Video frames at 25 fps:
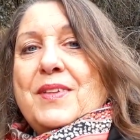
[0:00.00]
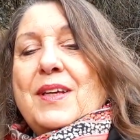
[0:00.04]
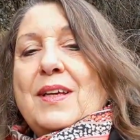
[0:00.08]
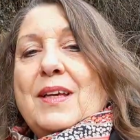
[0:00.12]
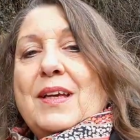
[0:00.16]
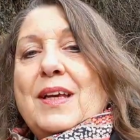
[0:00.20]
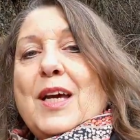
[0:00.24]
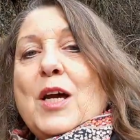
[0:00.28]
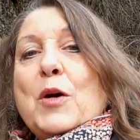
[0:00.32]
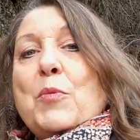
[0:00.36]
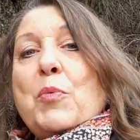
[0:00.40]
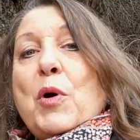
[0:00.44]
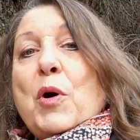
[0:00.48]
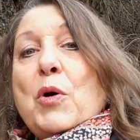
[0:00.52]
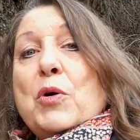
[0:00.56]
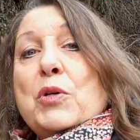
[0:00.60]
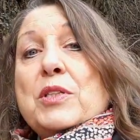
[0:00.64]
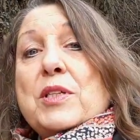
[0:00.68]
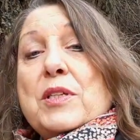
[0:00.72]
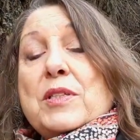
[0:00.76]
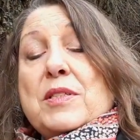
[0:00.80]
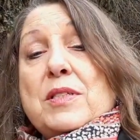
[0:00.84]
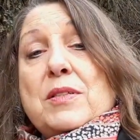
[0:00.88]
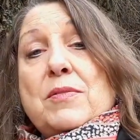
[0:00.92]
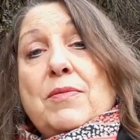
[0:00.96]
Er braucht
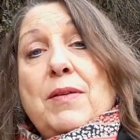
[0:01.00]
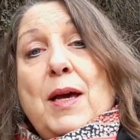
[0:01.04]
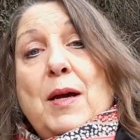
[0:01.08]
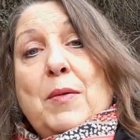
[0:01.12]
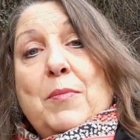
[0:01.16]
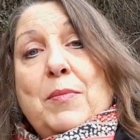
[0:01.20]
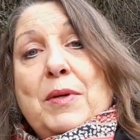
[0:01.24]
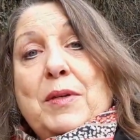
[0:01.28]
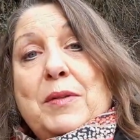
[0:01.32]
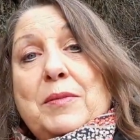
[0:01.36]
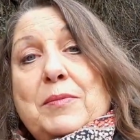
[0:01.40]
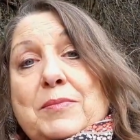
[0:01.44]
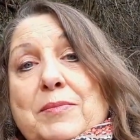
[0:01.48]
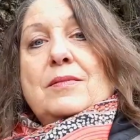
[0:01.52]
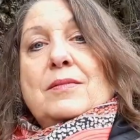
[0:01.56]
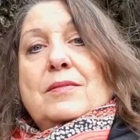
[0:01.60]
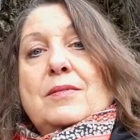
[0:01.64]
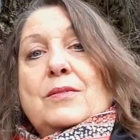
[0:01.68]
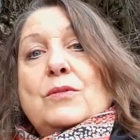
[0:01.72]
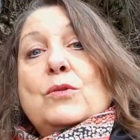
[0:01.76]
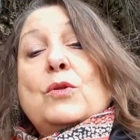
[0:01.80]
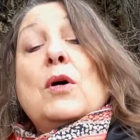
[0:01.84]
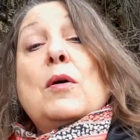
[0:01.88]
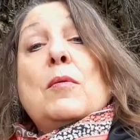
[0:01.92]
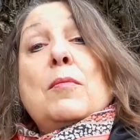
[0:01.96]
jetzt Wärme.
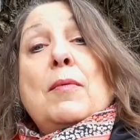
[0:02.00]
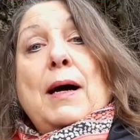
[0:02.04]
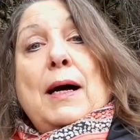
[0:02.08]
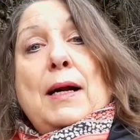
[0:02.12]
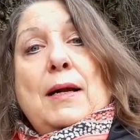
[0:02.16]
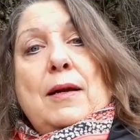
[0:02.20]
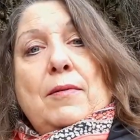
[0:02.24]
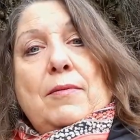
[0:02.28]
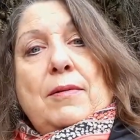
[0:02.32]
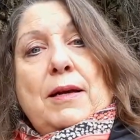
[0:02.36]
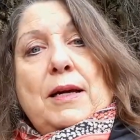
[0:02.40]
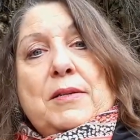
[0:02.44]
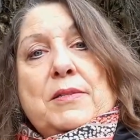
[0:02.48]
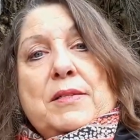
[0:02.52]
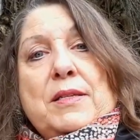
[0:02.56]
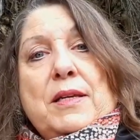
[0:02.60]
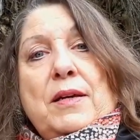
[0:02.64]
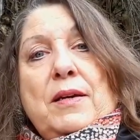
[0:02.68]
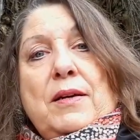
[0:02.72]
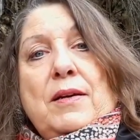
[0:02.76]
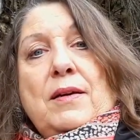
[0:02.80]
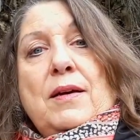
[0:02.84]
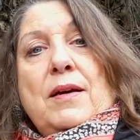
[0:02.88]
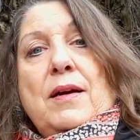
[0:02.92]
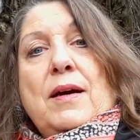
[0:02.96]
Normalerweise
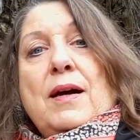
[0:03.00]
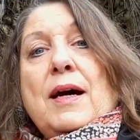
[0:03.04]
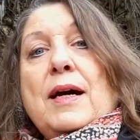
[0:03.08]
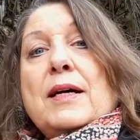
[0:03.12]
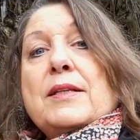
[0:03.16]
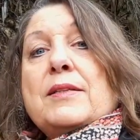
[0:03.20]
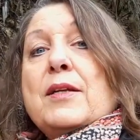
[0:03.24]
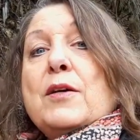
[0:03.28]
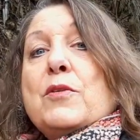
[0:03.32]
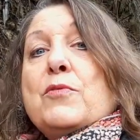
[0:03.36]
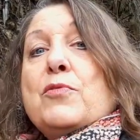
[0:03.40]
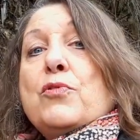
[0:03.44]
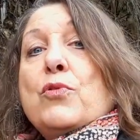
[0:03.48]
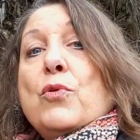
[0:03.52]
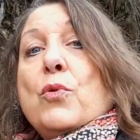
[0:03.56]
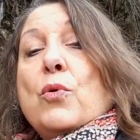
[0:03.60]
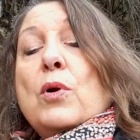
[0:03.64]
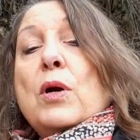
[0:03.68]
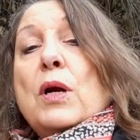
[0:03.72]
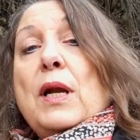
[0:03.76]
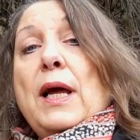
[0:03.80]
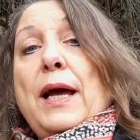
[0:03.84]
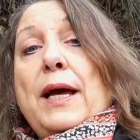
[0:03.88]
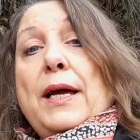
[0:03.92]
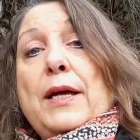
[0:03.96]
hat ein
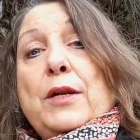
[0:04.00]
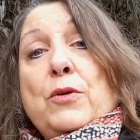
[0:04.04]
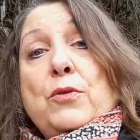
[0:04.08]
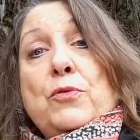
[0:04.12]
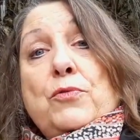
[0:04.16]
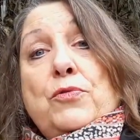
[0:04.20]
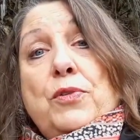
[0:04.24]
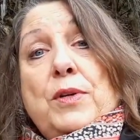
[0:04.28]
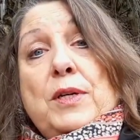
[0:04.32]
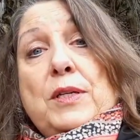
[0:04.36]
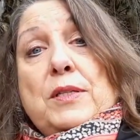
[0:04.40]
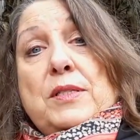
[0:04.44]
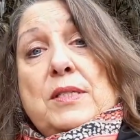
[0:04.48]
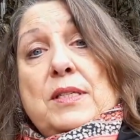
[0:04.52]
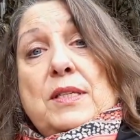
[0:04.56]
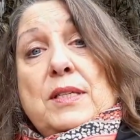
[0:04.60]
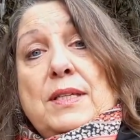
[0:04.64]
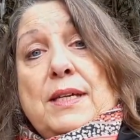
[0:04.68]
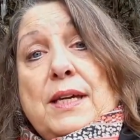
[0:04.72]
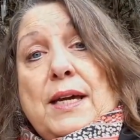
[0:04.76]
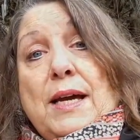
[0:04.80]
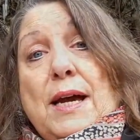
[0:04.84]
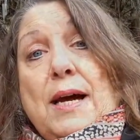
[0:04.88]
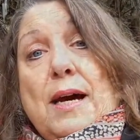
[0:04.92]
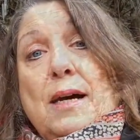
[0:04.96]
Vogel
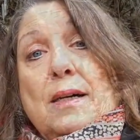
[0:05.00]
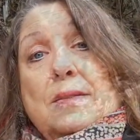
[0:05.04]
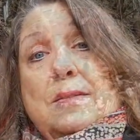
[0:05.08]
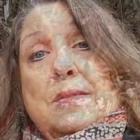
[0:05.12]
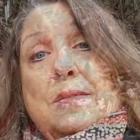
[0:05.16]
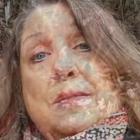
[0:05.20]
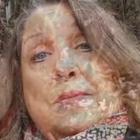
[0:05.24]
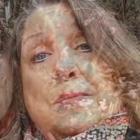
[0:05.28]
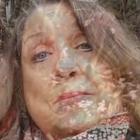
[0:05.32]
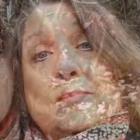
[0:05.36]
41 Grad.